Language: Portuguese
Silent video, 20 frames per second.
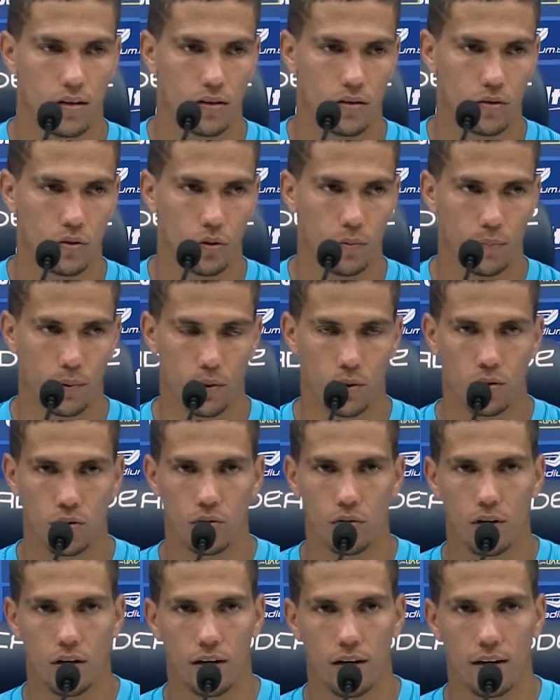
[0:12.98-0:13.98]
Estou
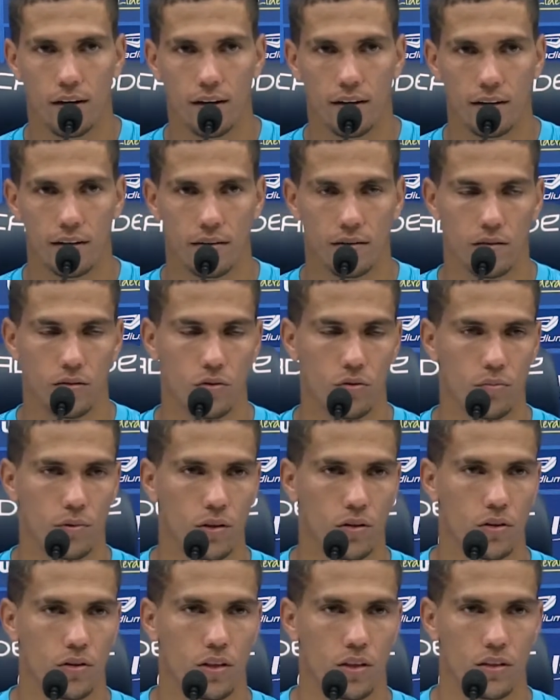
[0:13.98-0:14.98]
pronto. É,
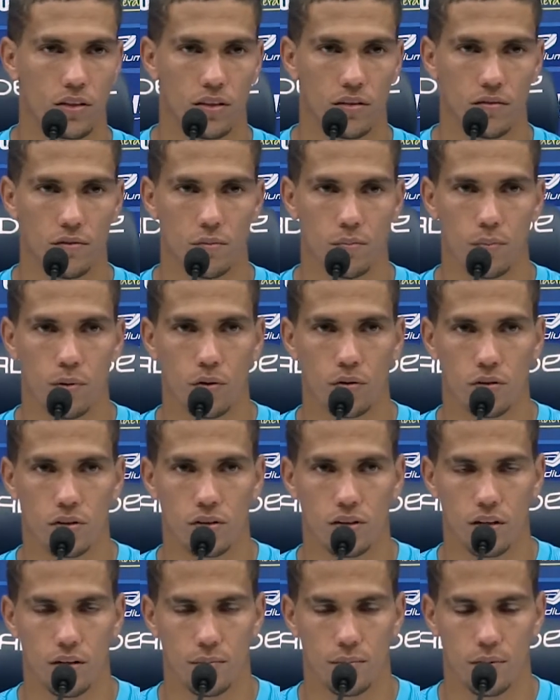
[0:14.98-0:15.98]
domingo eu já tive um pouco de
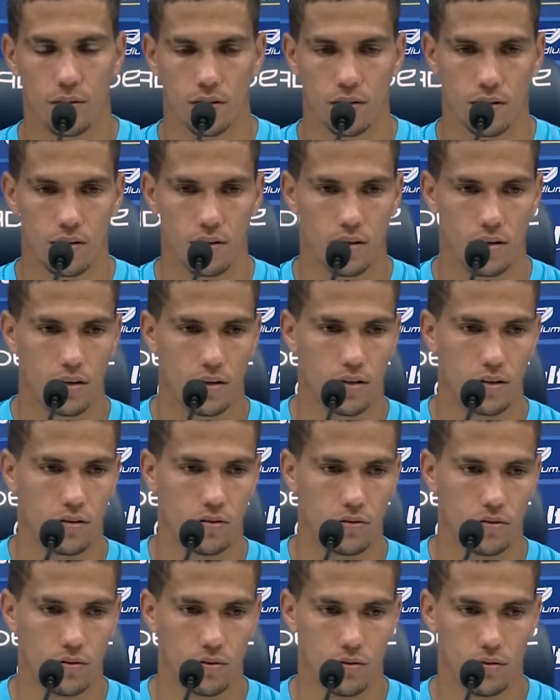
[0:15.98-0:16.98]
tempo
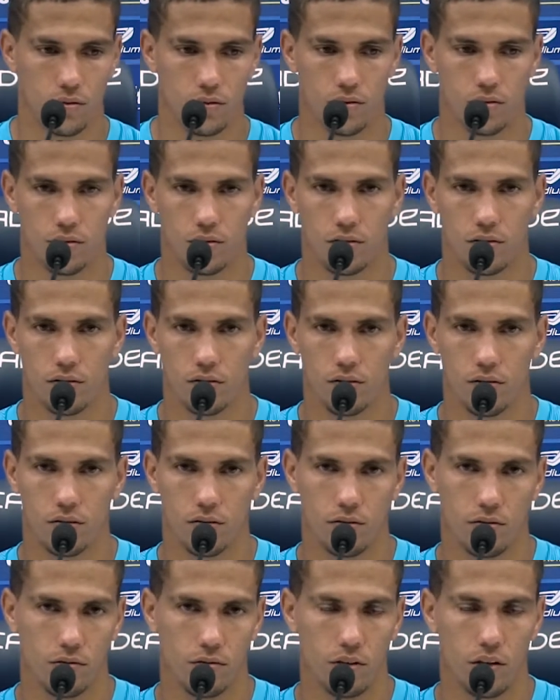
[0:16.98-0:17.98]
no,
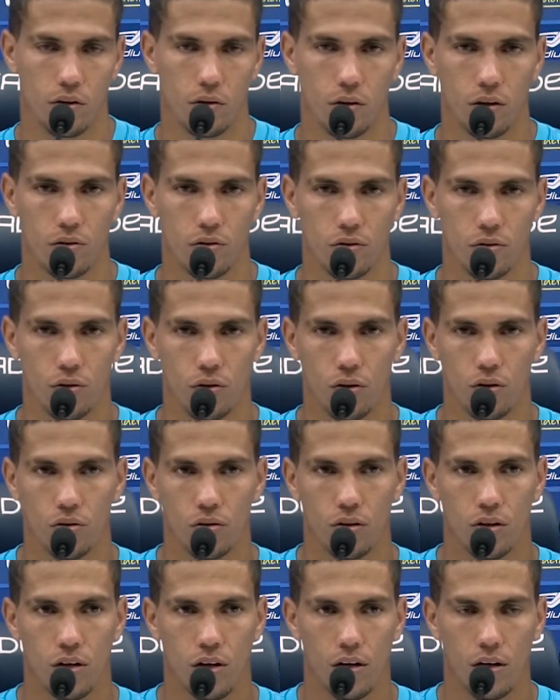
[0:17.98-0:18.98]
no decorrer do
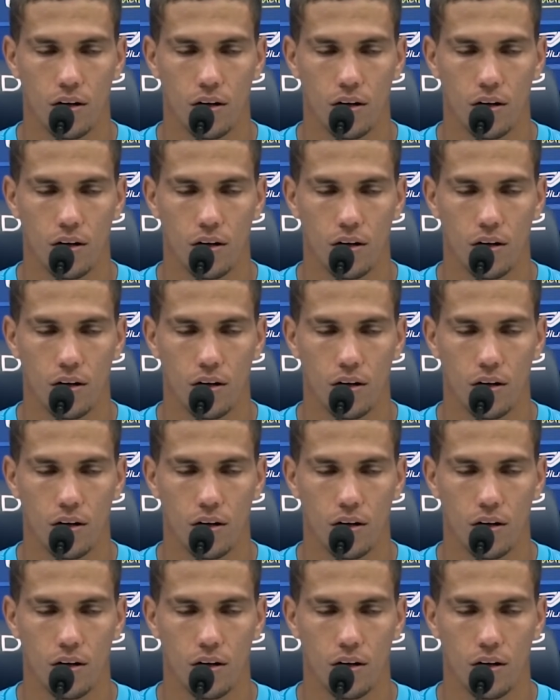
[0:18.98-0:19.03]
jogo.